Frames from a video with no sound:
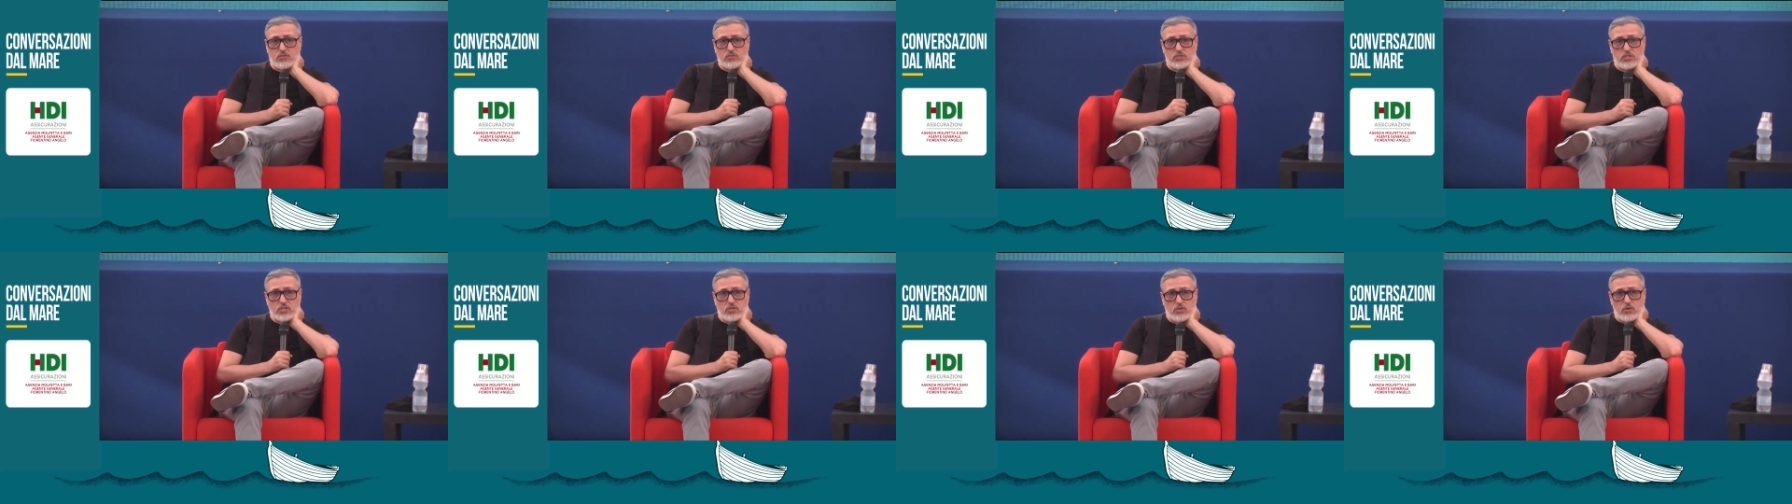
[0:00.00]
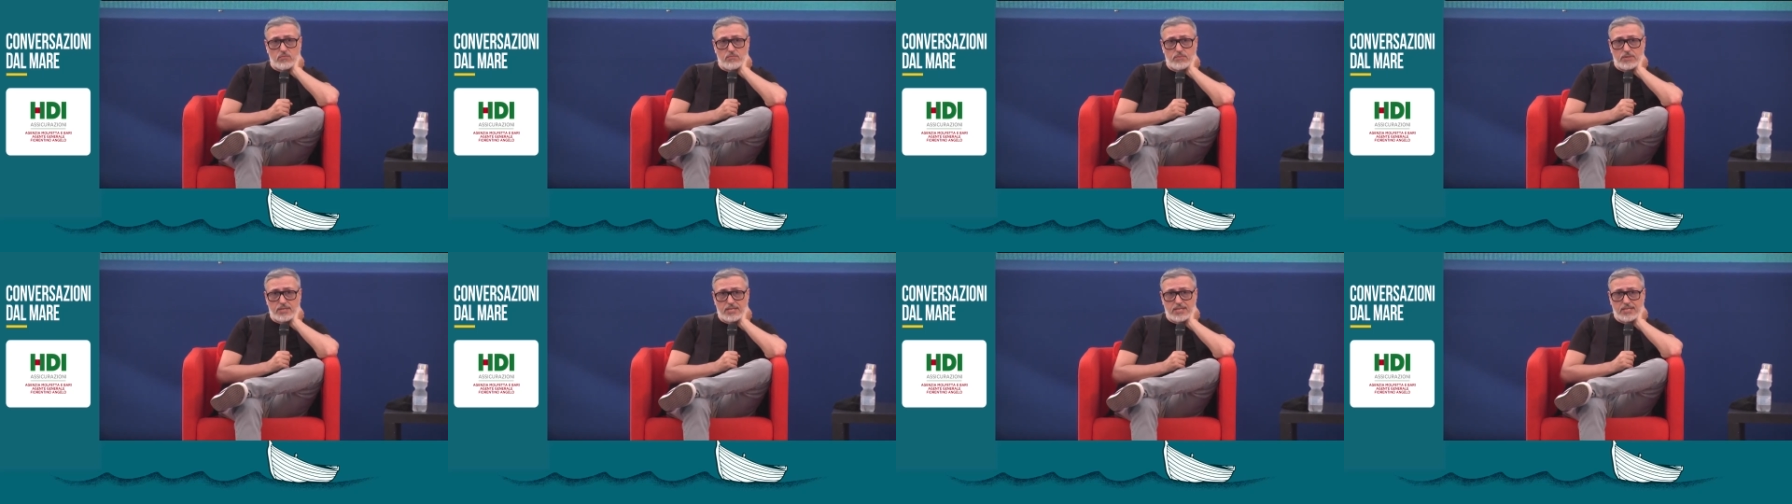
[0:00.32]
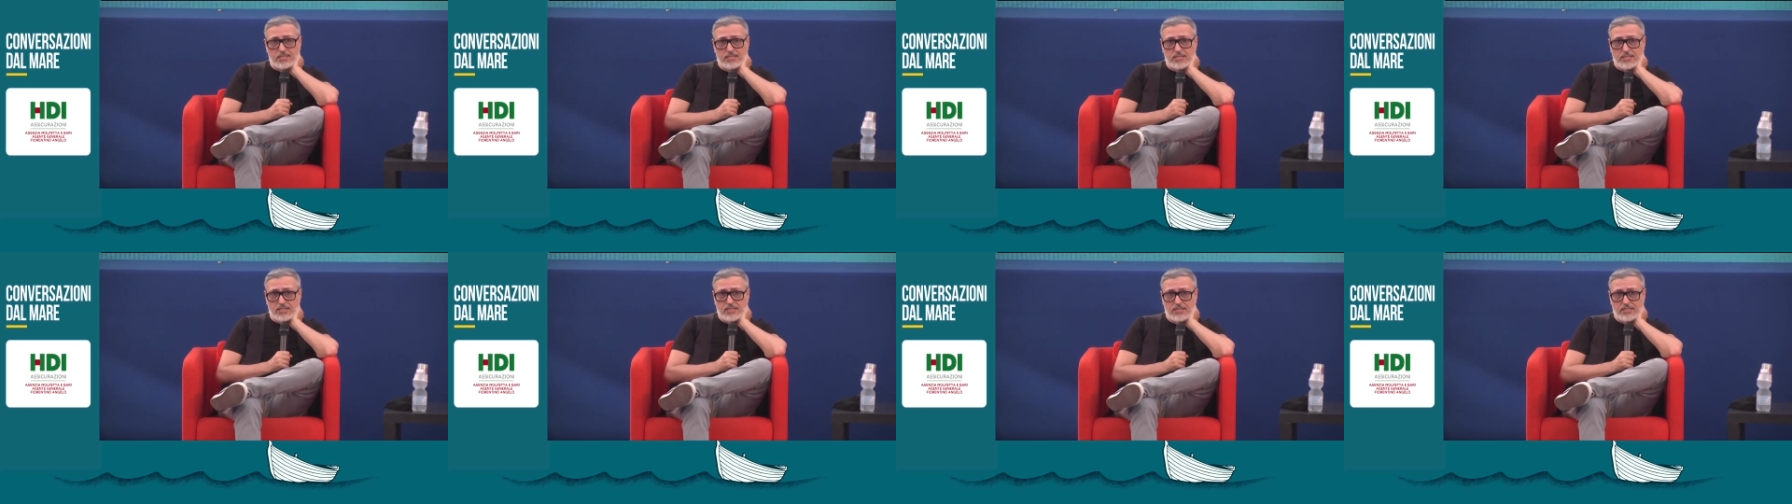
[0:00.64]
così
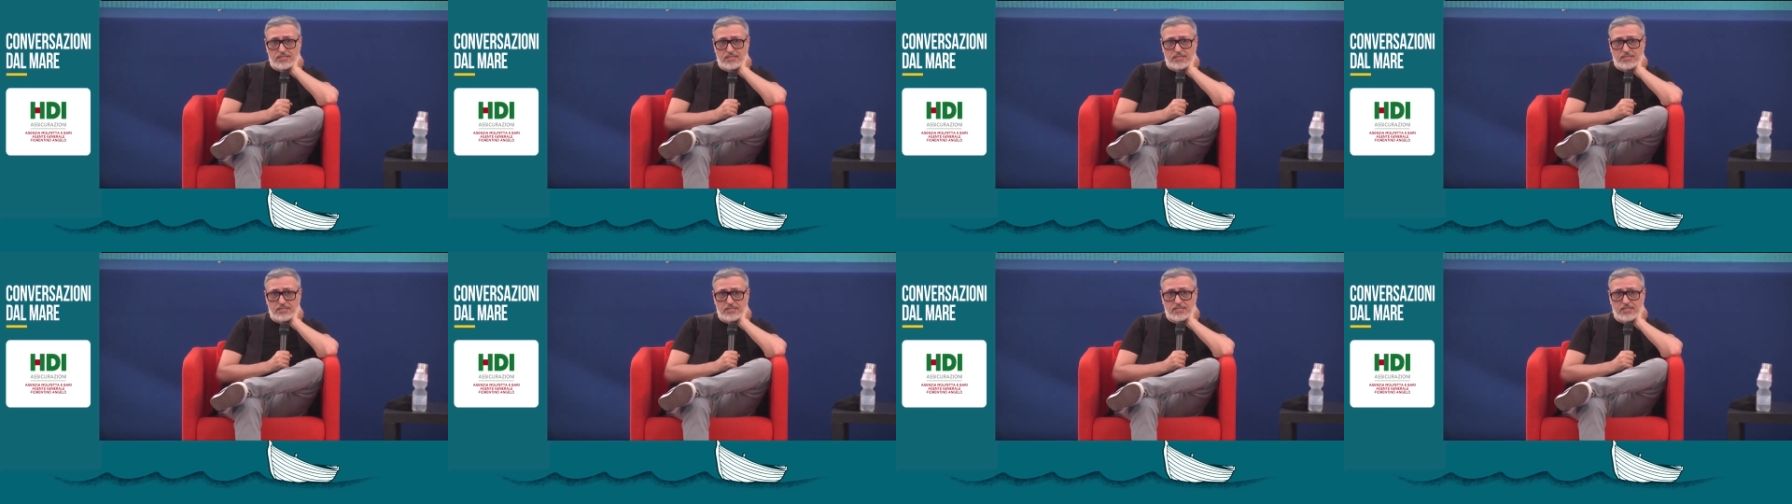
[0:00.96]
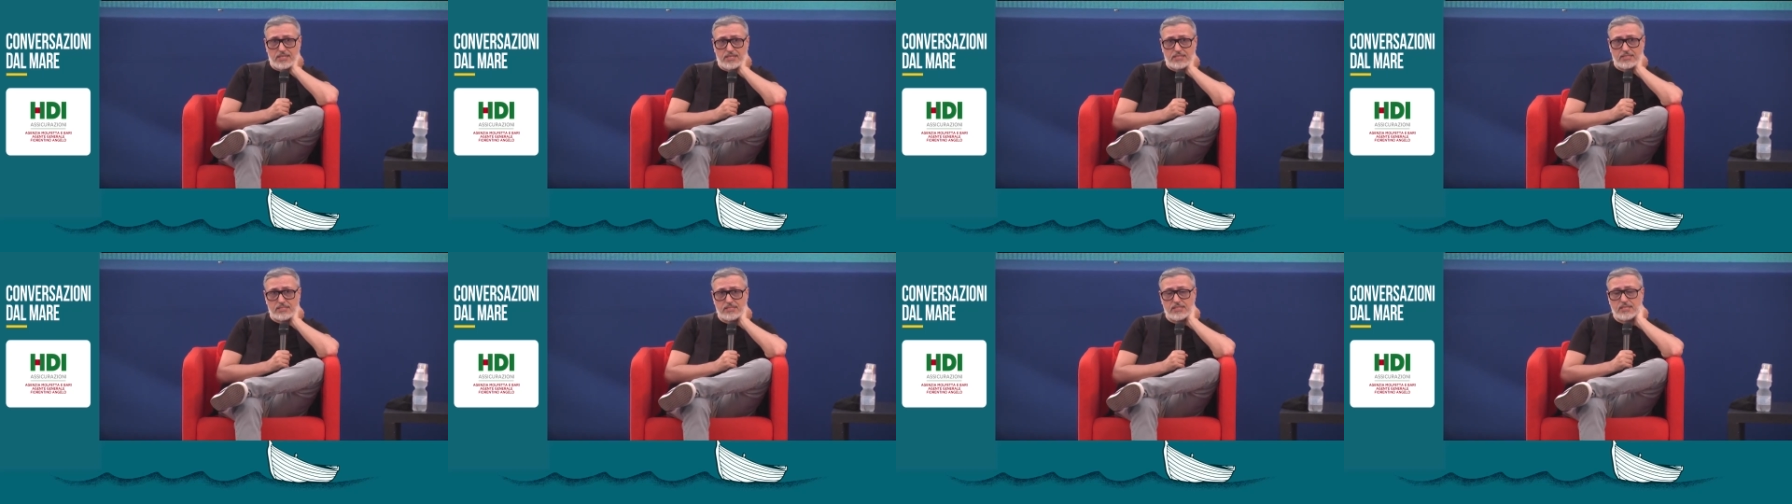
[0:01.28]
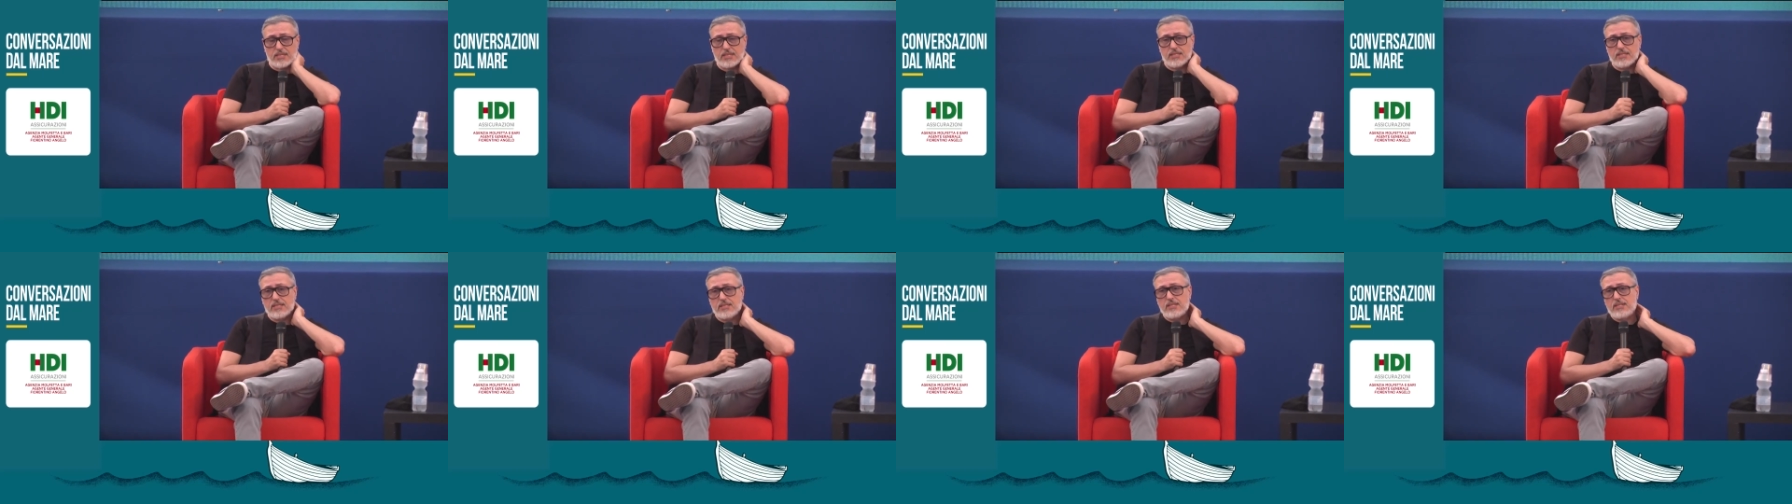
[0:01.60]
complicate dell'esistenza.